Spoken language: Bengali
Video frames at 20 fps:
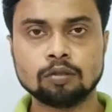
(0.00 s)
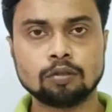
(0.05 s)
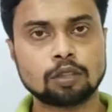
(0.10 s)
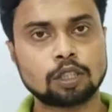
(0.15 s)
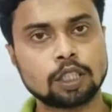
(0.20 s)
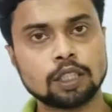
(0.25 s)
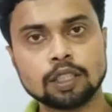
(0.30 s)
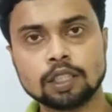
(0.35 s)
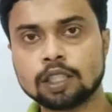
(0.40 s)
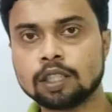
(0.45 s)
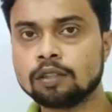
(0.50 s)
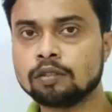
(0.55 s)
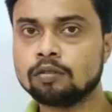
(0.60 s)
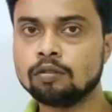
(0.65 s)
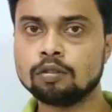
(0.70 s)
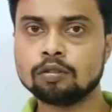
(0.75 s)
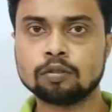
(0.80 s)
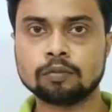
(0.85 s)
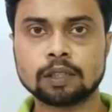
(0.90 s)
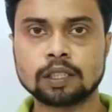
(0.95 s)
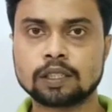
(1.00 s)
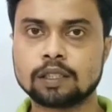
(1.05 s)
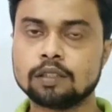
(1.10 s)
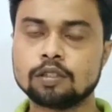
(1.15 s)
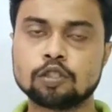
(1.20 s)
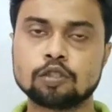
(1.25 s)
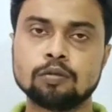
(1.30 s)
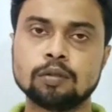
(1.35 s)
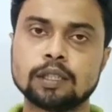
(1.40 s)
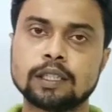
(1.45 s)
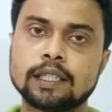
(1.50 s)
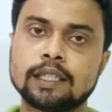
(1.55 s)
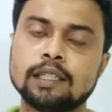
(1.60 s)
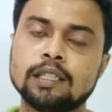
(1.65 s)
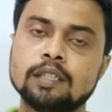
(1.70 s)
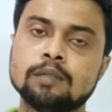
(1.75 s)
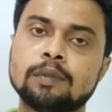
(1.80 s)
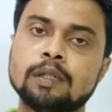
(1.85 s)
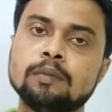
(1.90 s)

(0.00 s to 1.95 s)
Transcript: তো সাজেশনগুলো তোমরা সার্চ করে দেখে নিতে